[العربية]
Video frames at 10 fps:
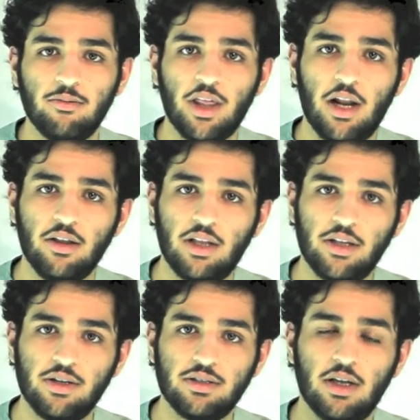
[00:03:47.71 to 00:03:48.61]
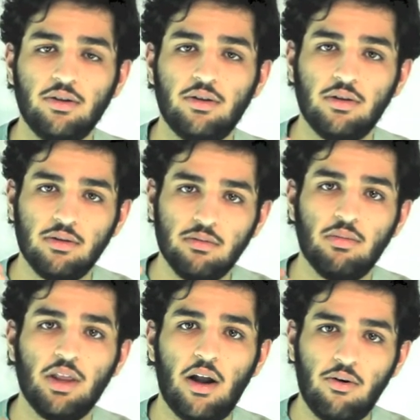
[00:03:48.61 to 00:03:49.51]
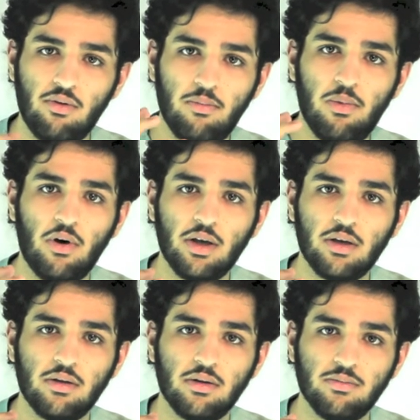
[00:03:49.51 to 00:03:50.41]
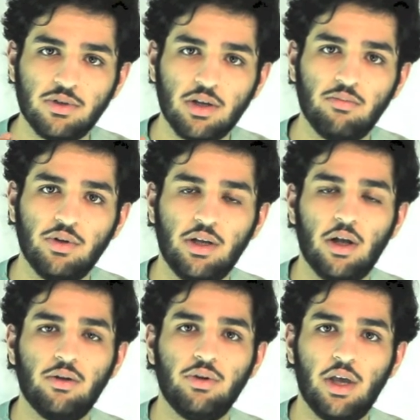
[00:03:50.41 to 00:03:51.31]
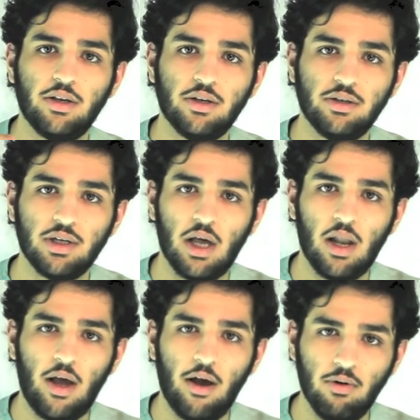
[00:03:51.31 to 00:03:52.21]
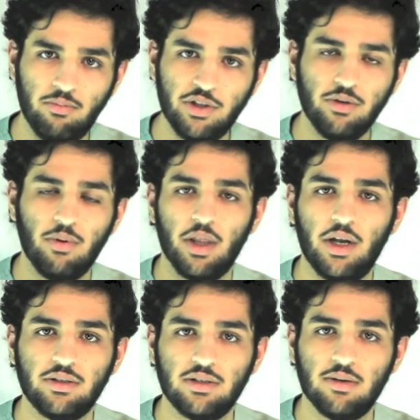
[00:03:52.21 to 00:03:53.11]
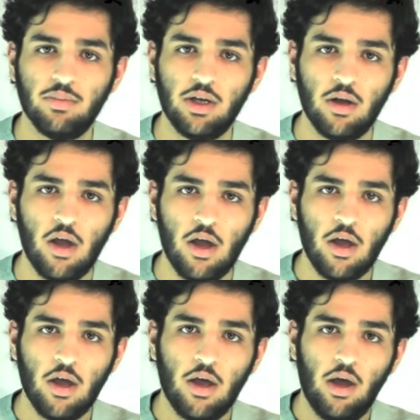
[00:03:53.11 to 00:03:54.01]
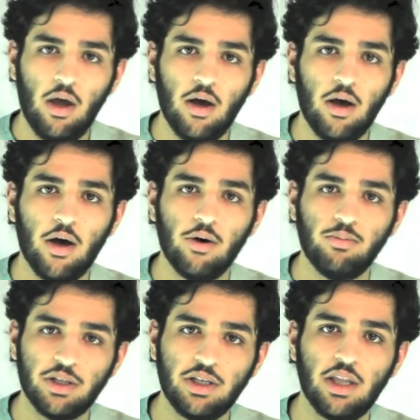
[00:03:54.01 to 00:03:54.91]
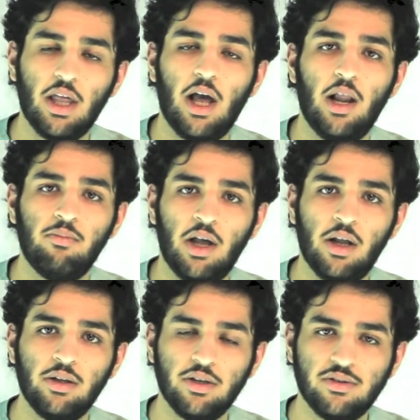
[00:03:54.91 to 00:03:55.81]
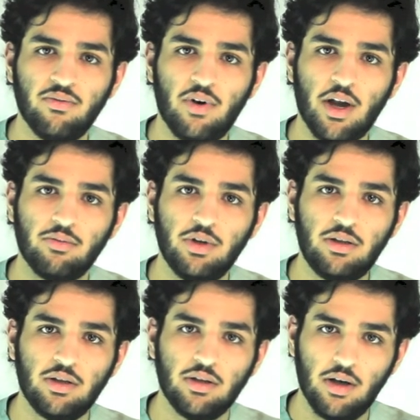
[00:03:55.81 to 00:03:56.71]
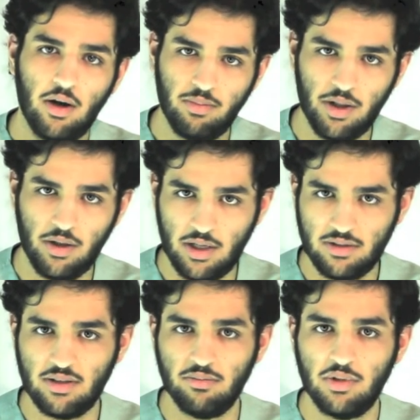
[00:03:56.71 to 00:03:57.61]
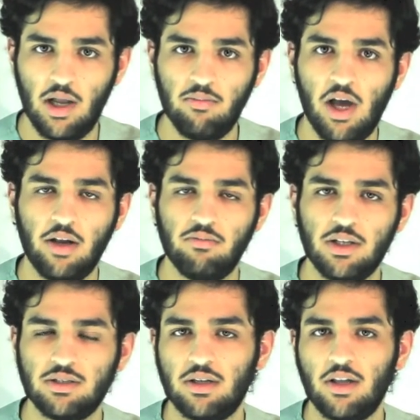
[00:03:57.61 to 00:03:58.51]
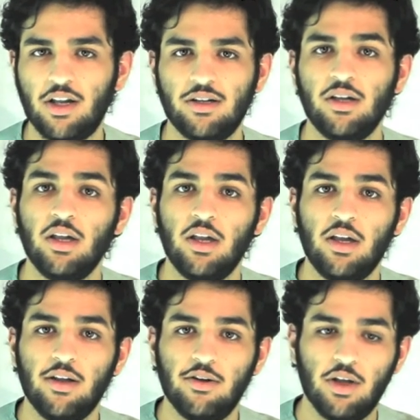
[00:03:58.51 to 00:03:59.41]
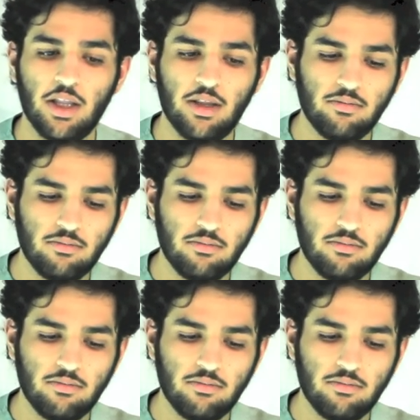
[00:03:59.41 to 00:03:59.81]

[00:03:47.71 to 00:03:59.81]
مثلا تدرس انت مثلا اول بلوك بيصير ميديكال اديوكيشن ان شاء الله او الميديو بعض الناس تسميه آه وبعد كذا المان اند هيز انفايرمنت او بعض الناس تسميه المان بس كذا آه